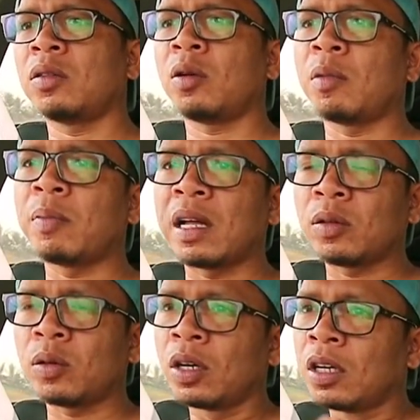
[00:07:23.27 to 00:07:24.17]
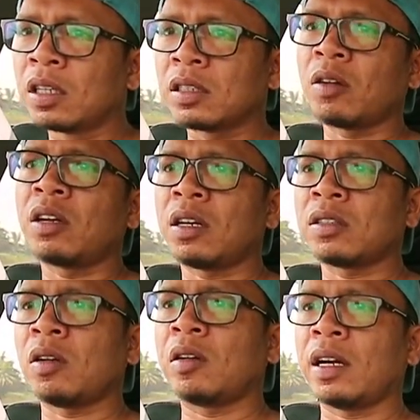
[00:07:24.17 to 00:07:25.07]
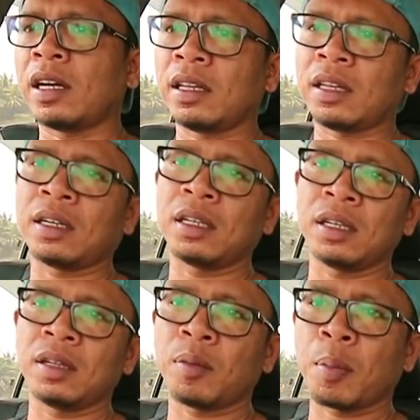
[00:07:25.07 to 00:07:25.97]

untuk membantu saudara-saudara kita di